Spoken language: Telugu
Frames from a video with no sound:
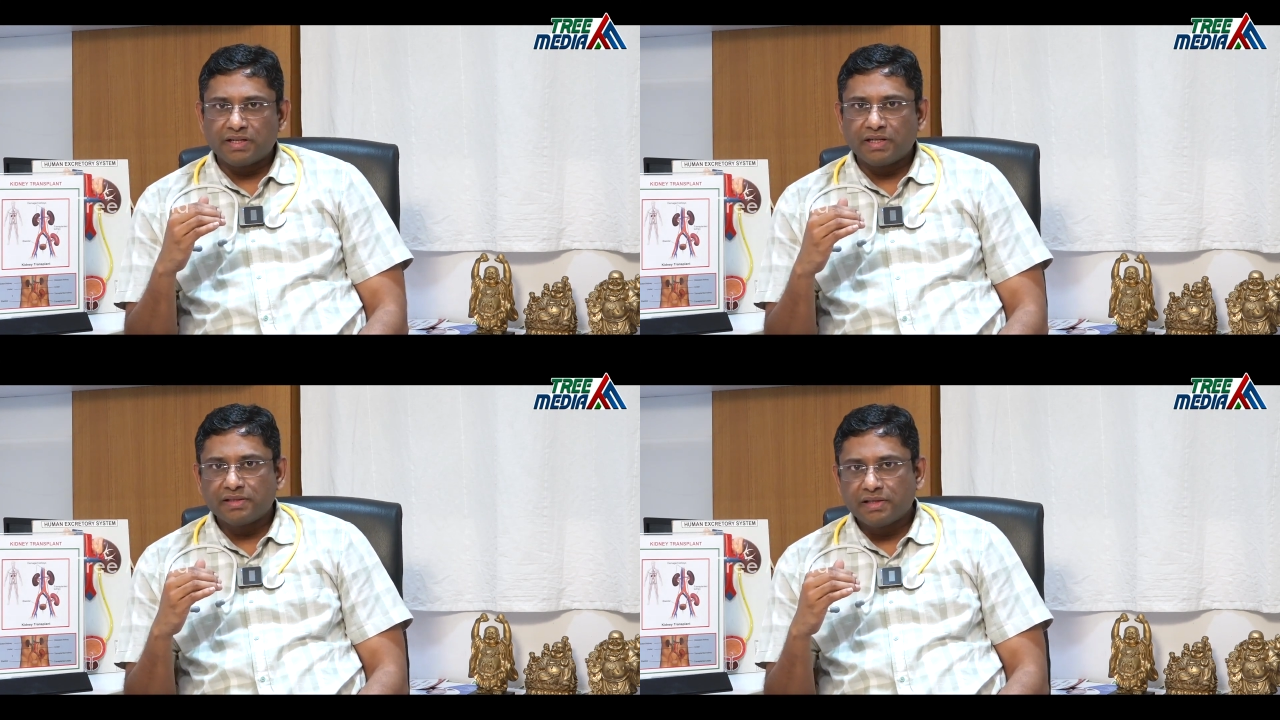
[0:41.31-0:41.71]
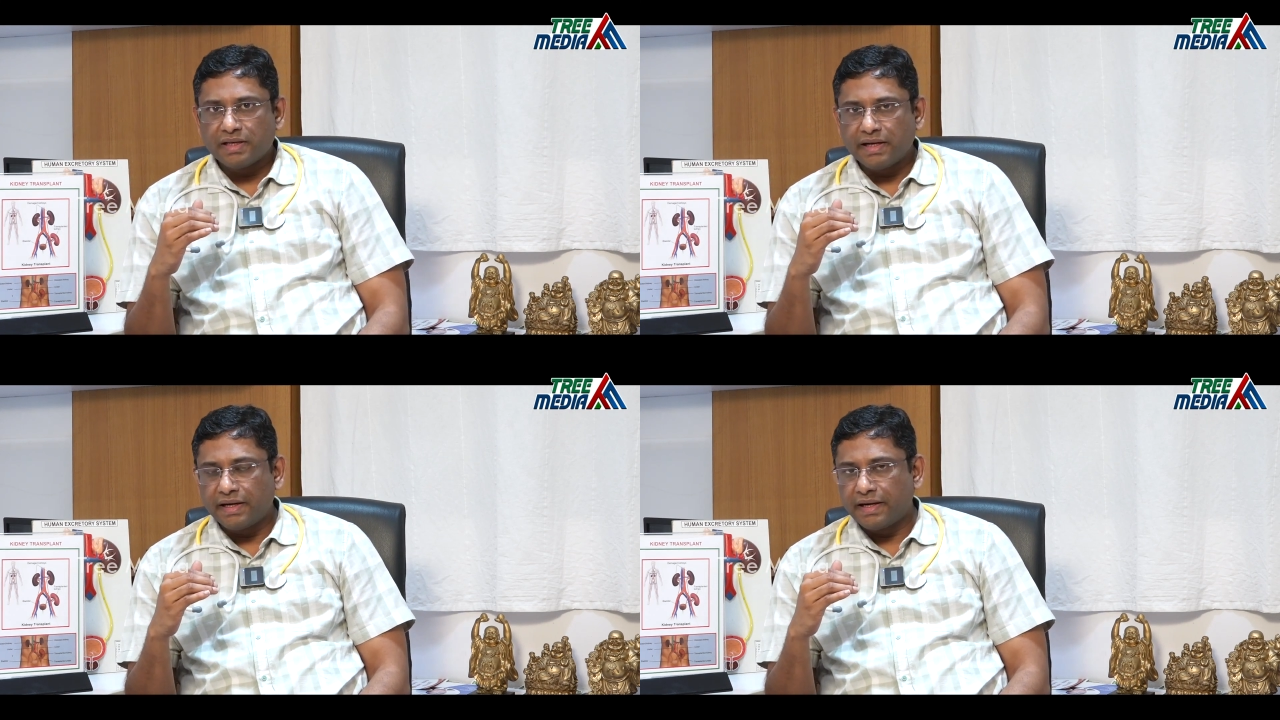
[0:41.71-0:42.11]
పేషెంట్స్కి
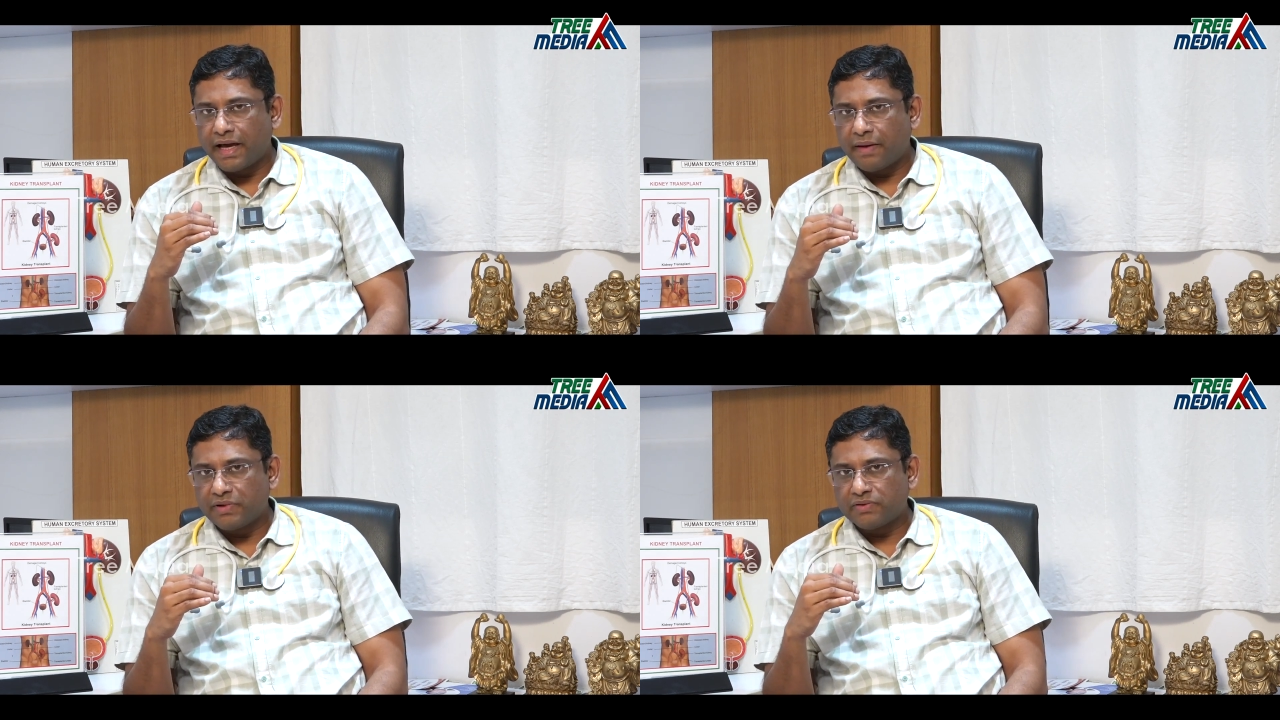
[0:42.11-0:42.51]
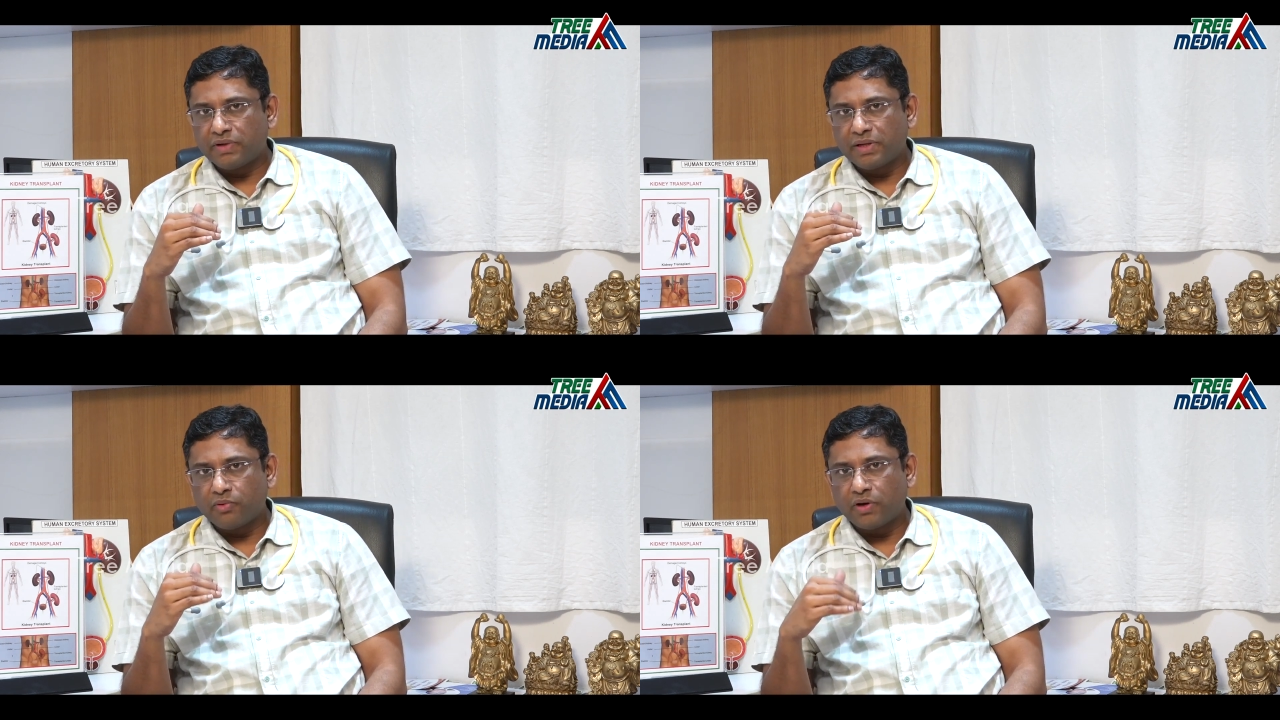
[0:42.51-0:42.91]
కిడ్నీ డ్యామేజ్
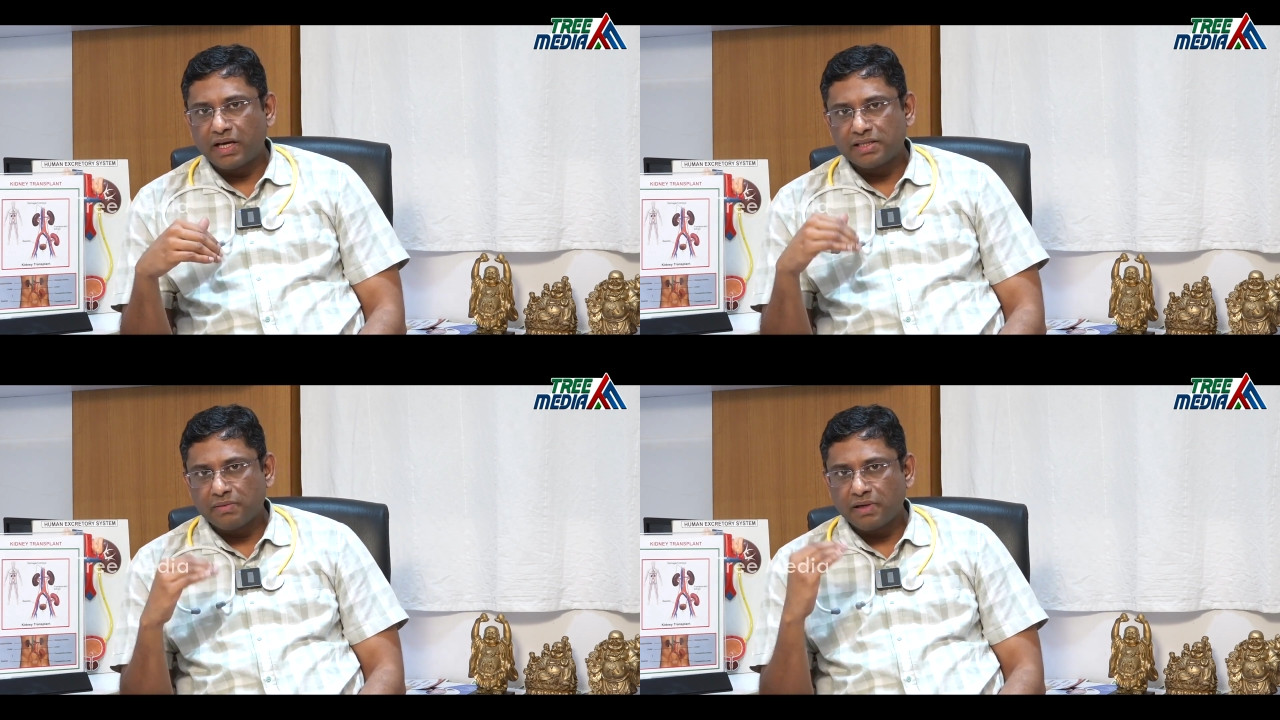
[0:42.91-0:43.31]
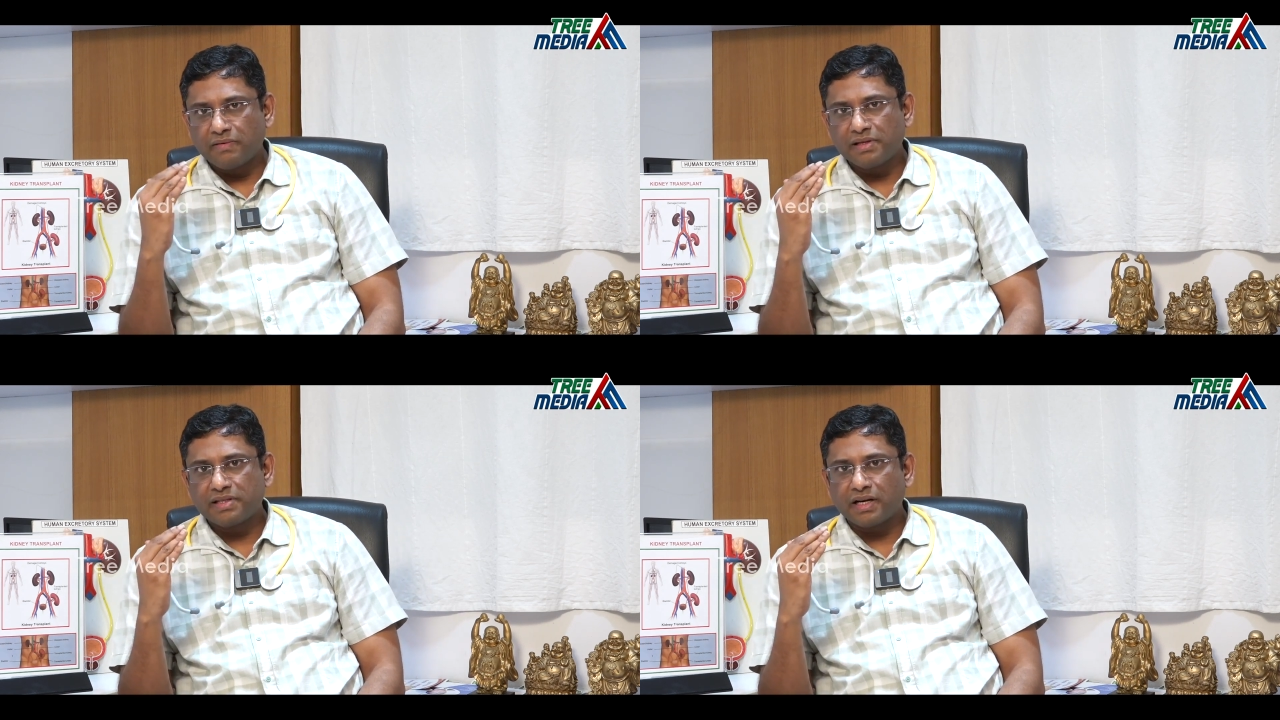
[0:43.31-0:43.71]
ఉంటే పొటాషియం
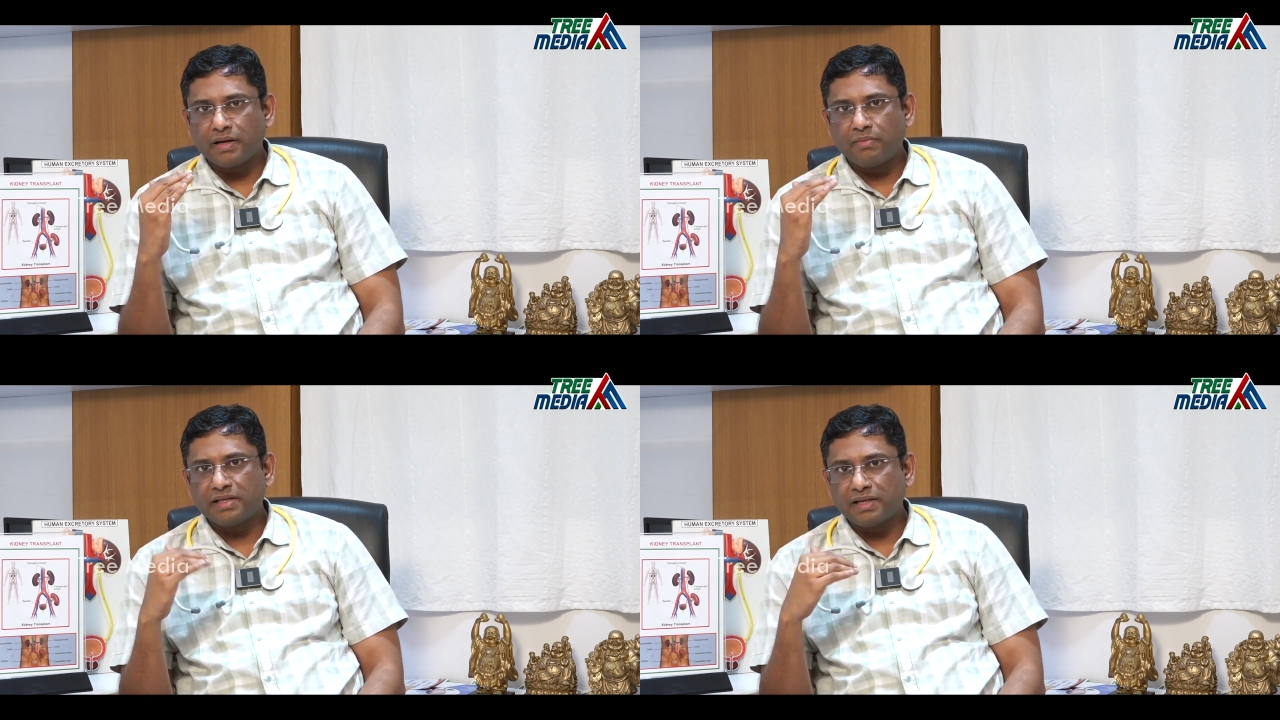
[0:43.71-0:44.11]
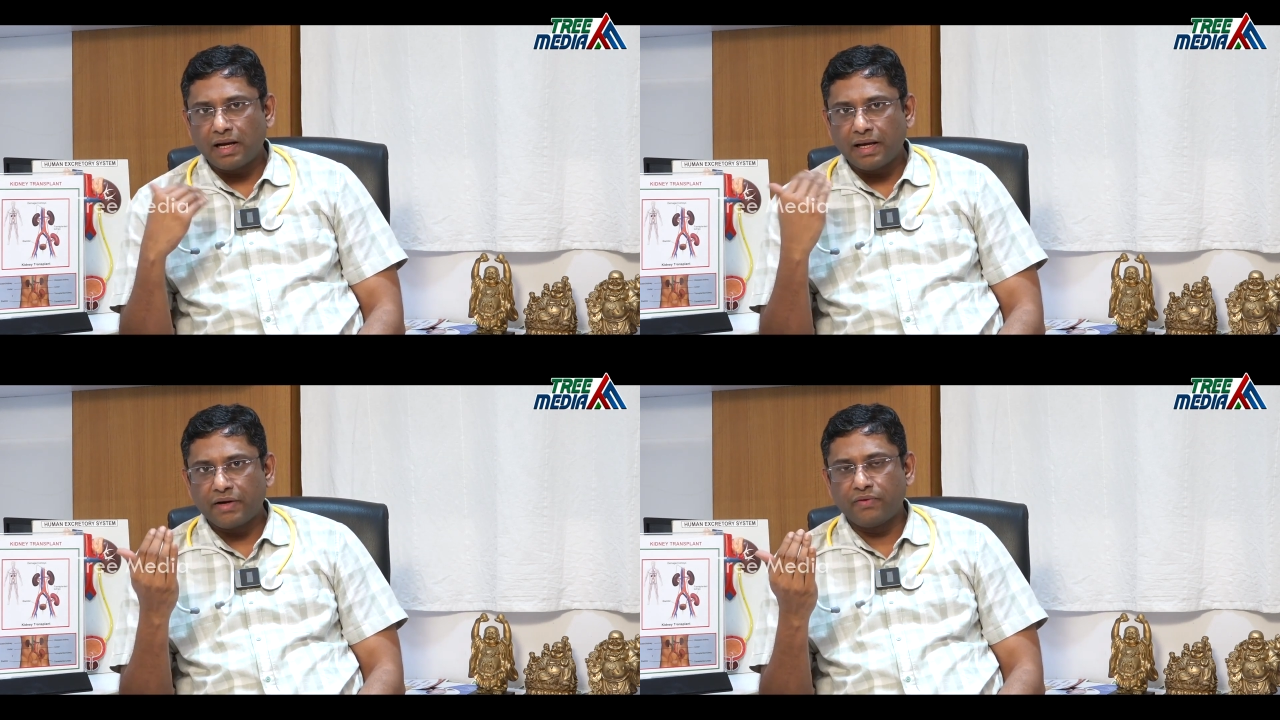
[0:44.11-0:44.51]
లెవెల్స్ శరీరంలో
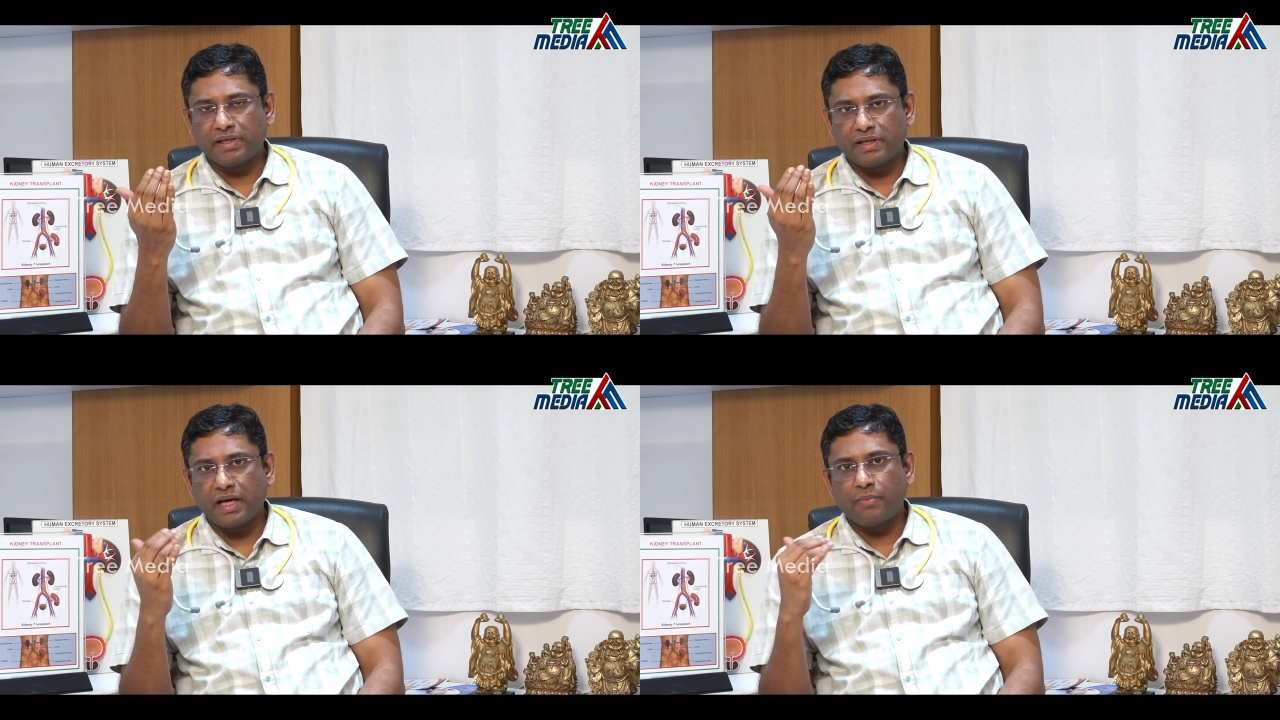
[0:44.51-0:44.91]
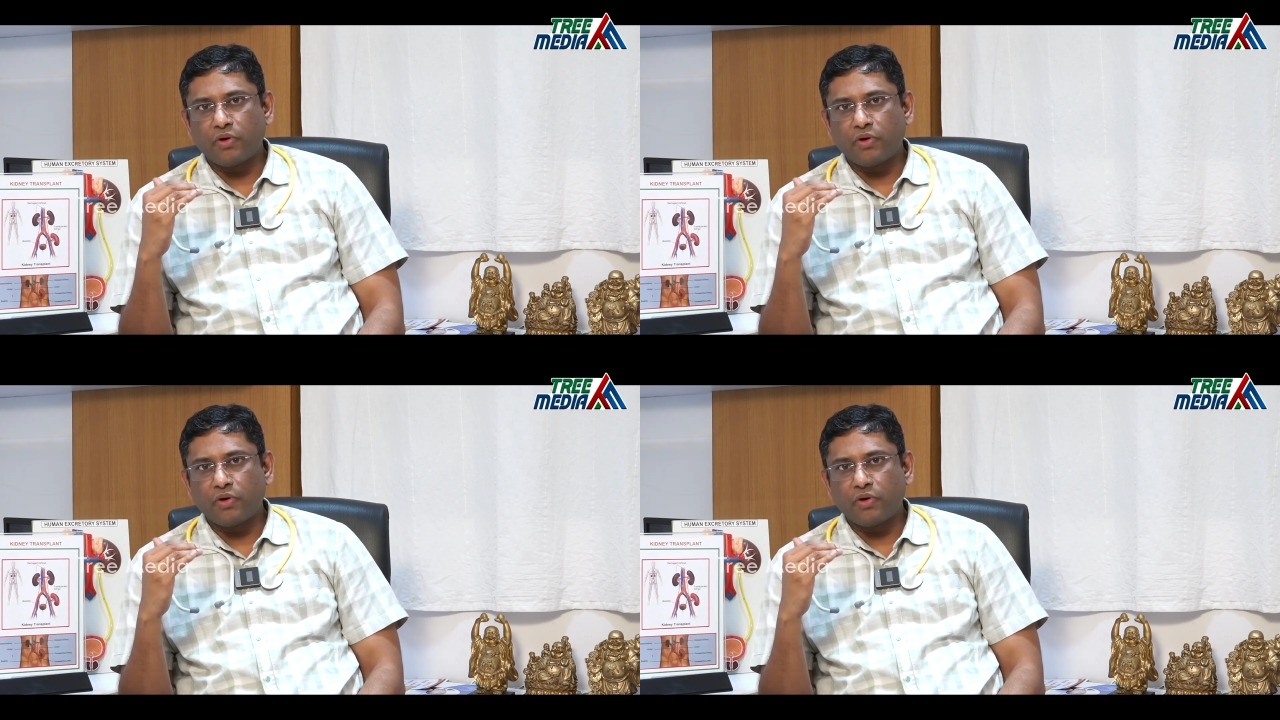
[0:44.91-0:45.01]
చాలా ఎక్కువ అవుతుంది ఆ